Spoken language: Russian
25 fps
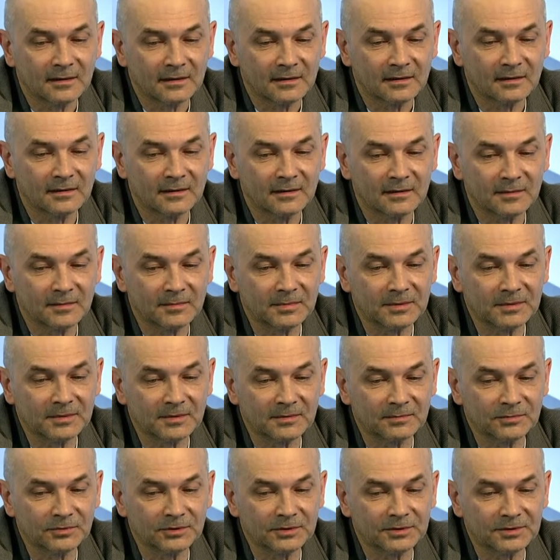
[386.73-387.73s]
А,
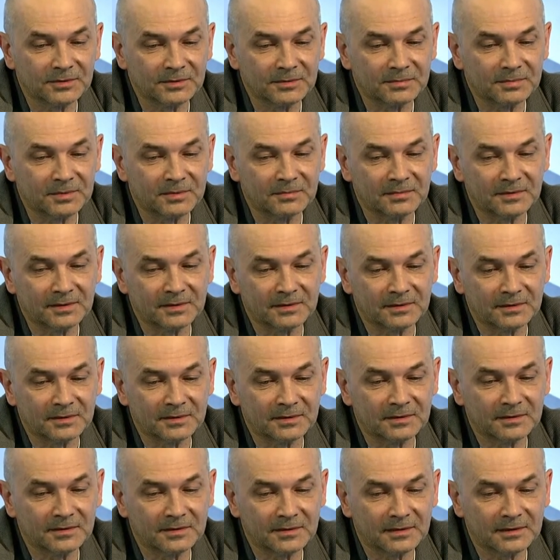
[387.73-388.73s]
потому что, например,
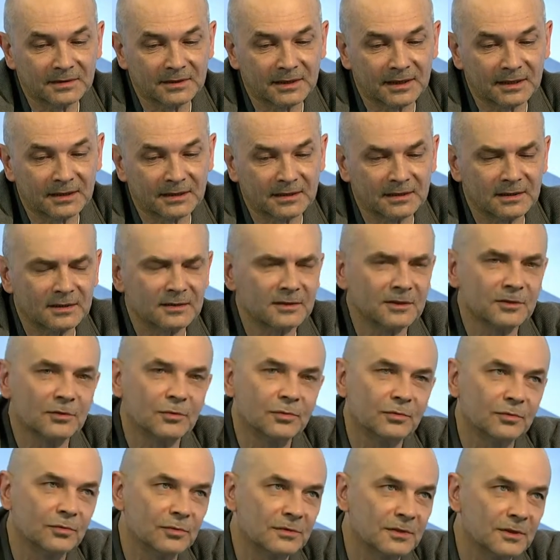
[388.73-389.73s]
э, театры из
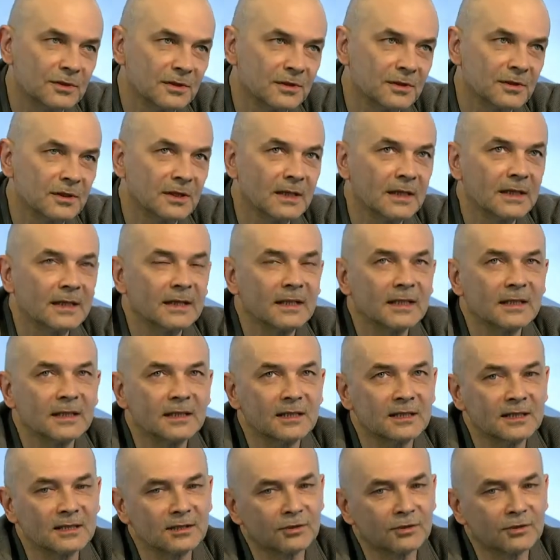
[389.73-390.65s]
Якутии, из